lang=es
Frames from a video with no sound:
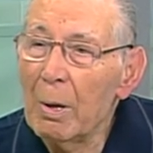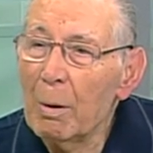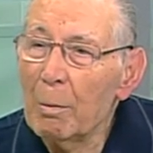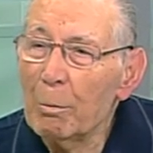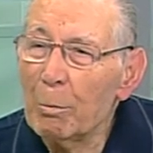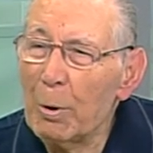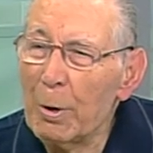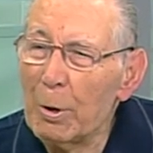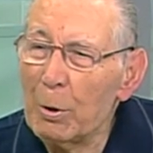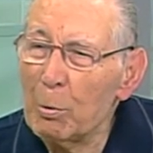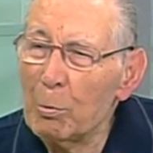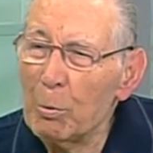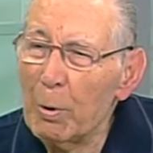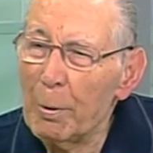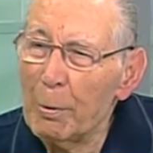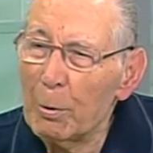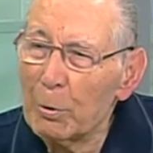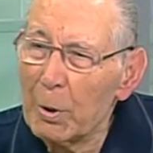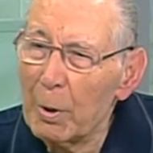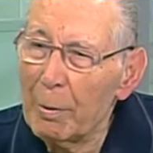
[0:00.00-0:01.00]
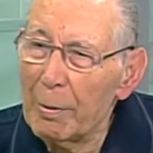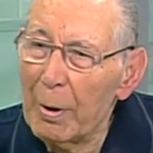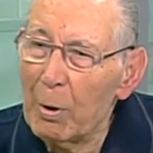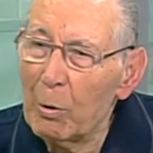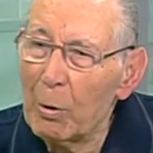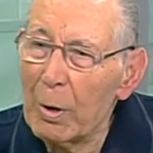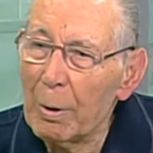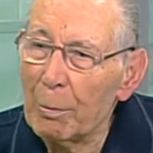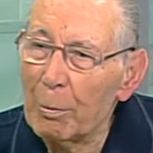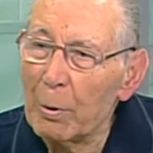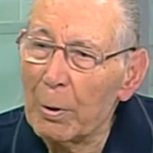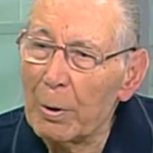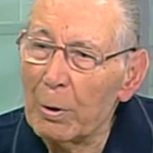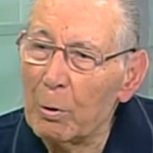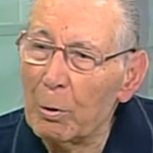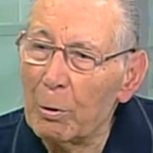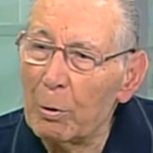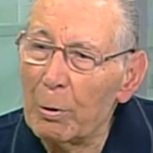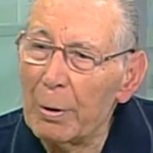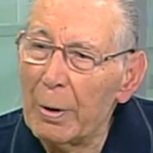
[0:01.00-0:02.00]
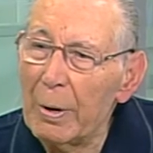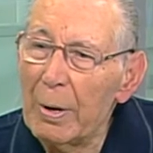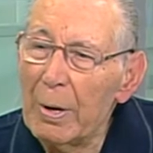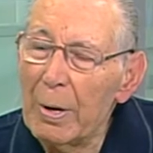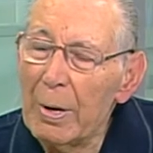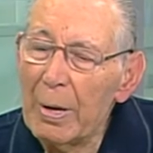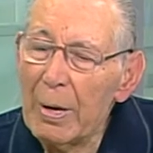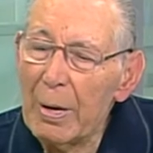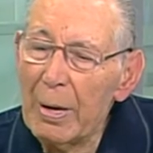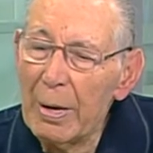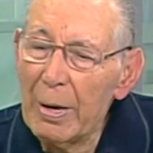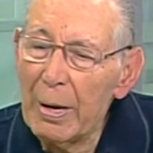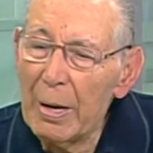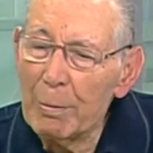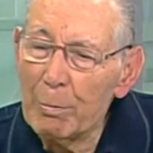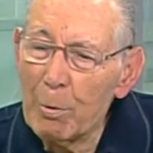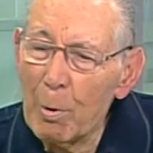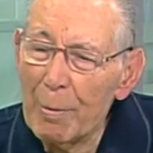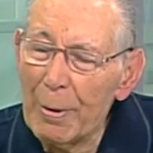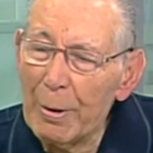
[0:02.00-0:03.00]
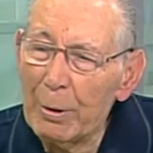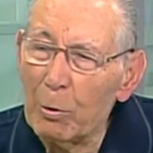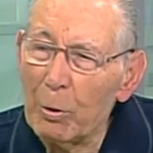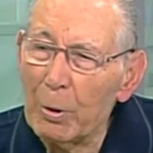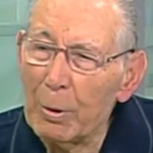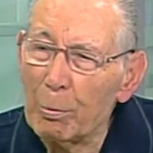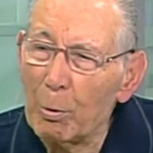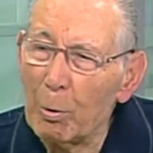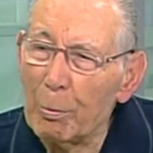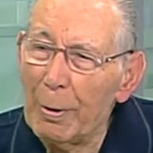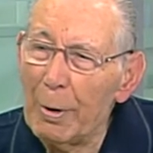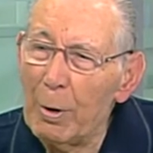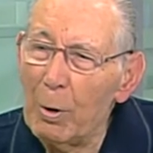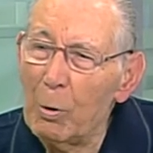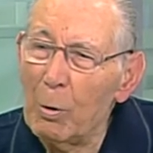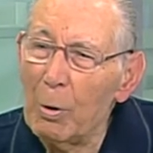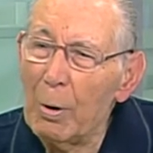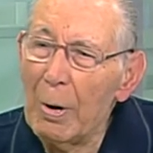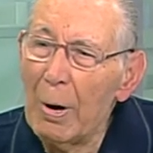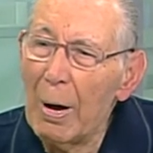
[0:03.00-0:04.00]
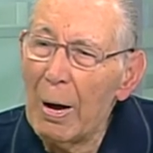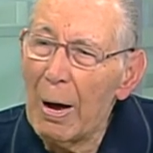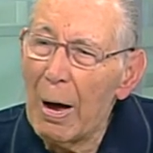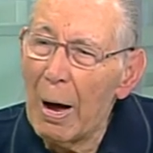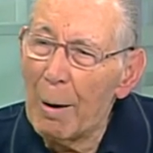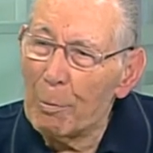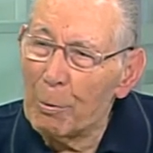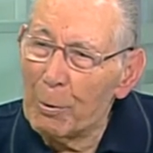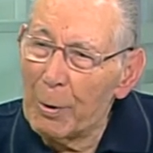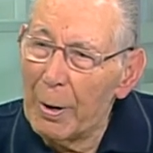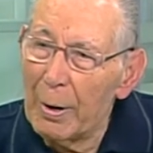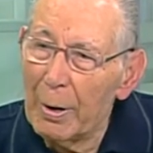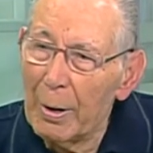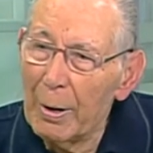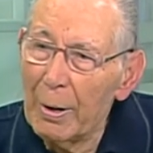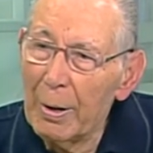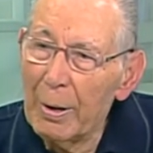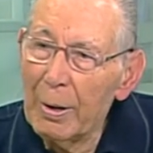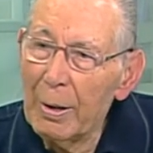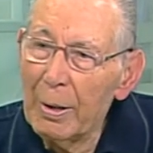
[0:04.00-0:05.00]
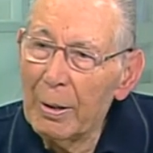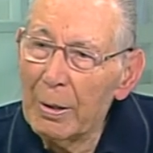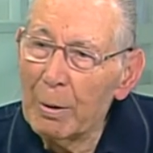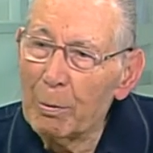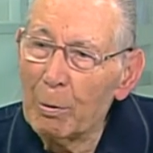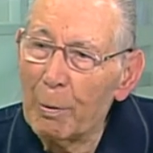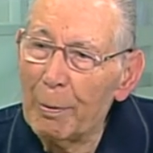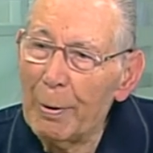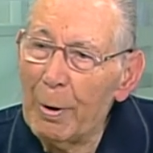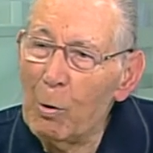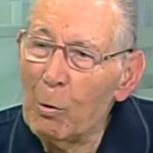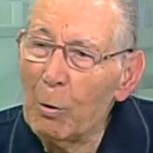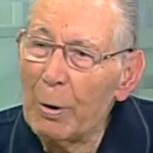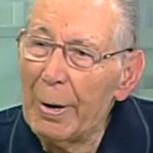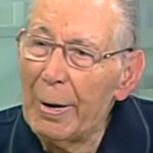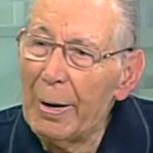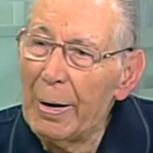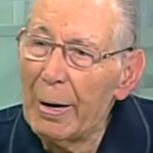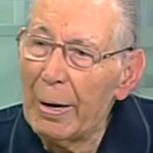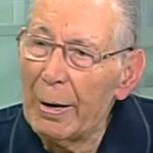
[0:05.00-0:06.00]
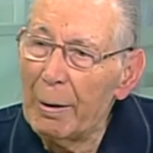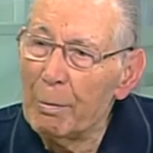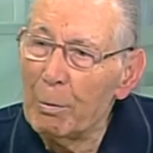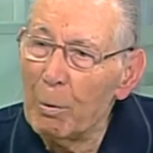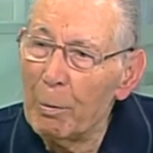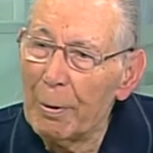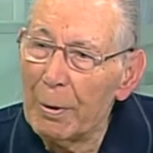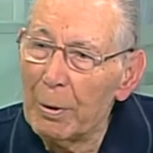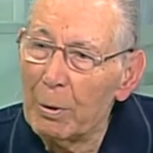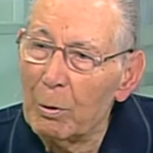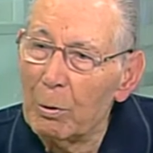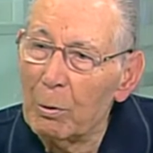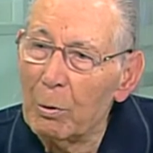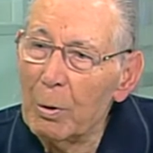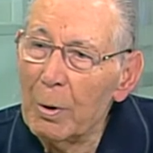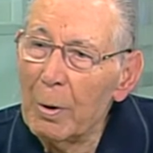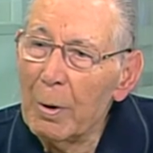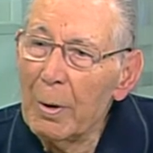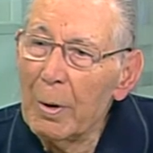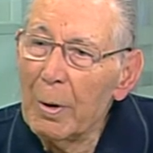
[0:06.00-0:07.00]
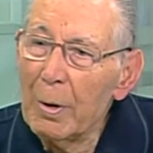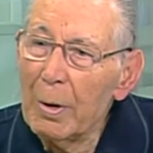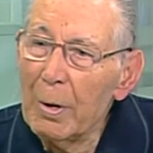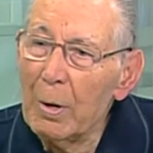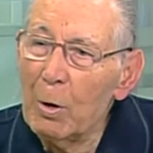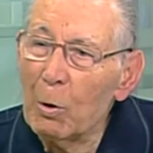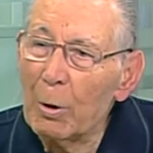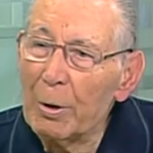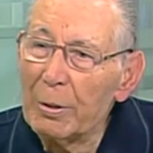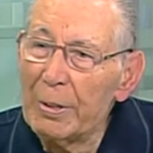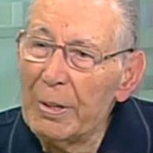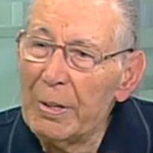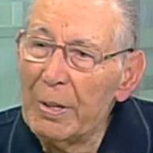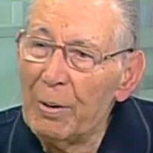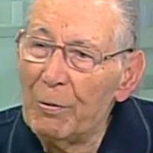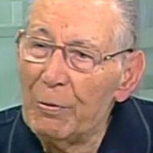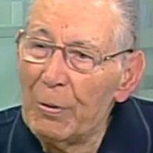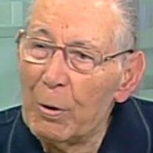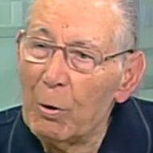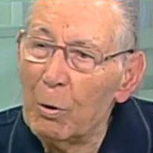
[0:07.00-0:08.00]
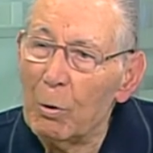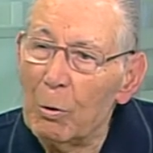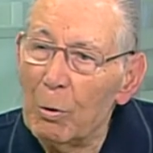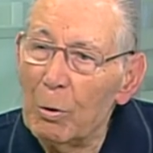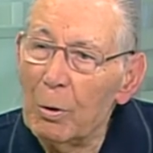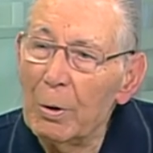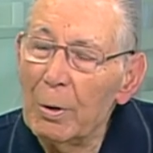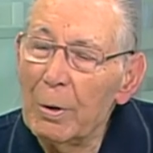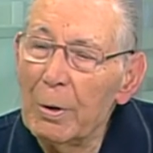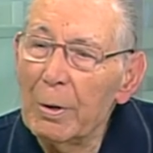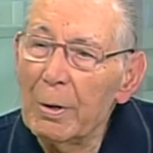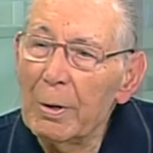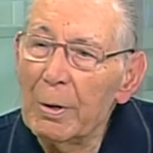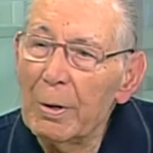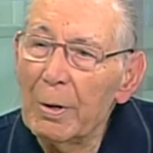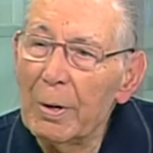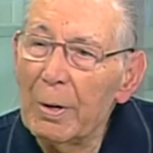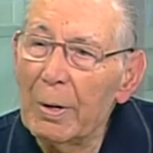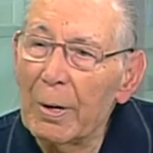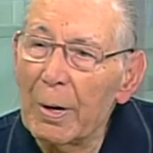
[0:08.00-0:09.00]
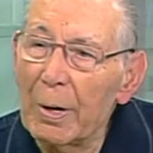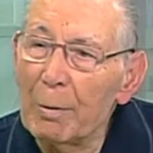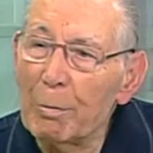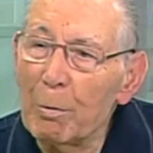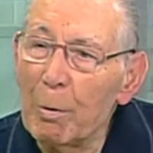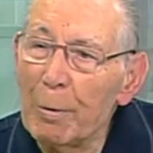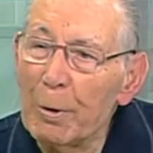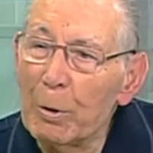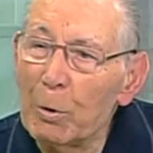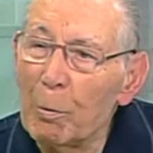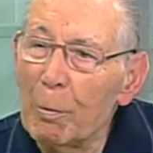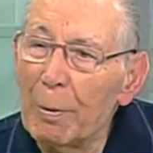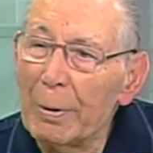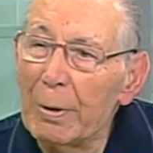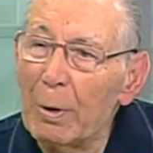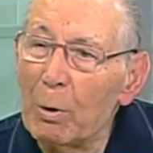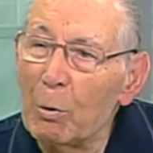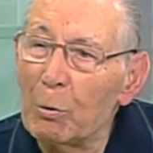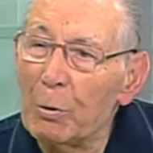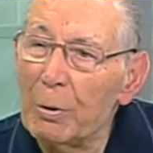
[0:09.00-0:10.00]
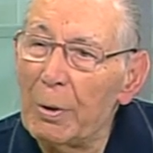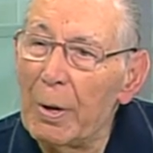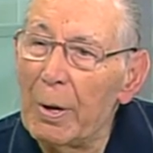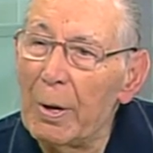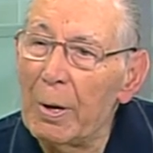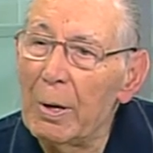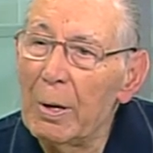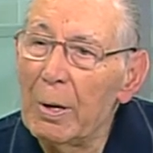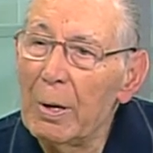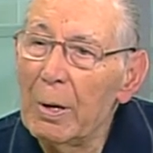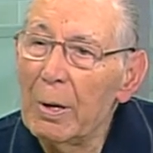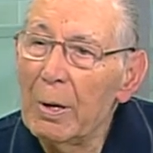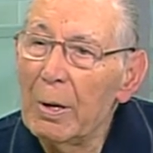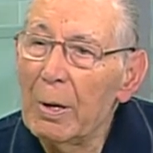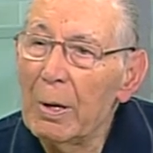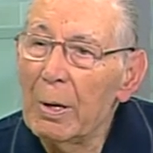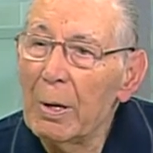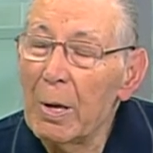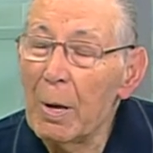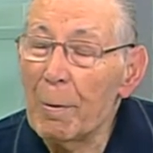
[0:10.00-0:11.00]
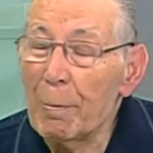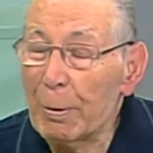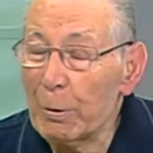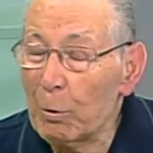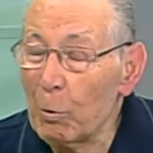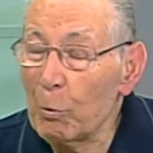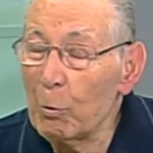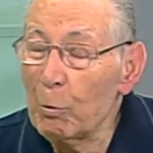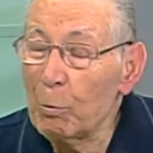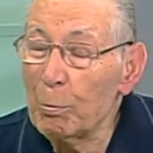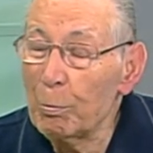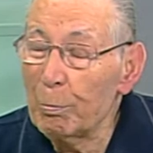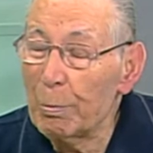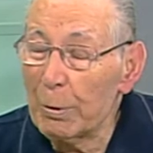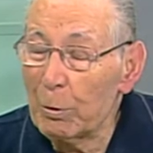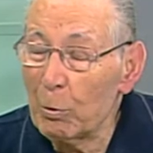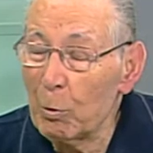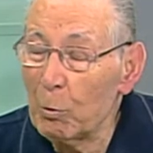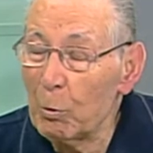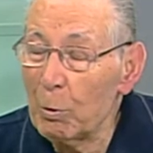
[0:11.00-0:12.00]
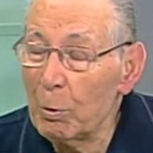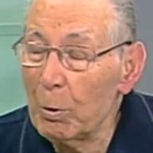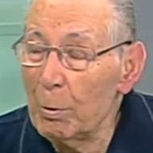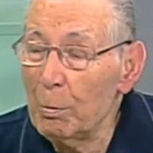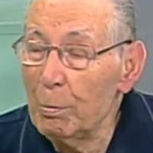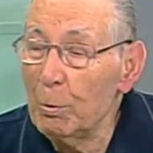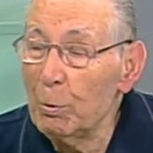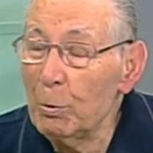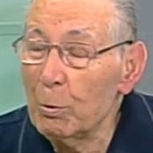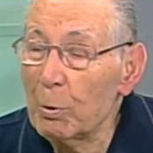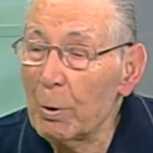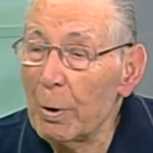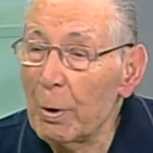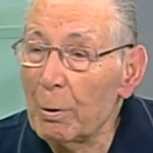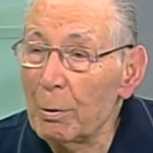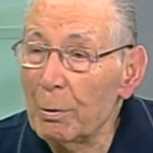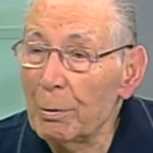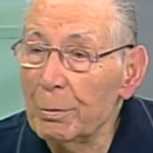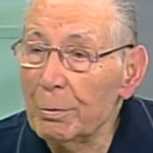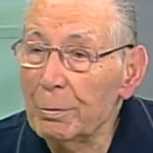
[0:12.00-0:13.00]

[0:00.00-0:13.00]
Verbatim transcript: Por eso vuelvo otra vez ahora, porque yo creo que es el momento de volverlo a poner, de volver lo que era aquel momento y lo que significó en aquel momento para Andalucía y para todo, para todo el mundo, claro.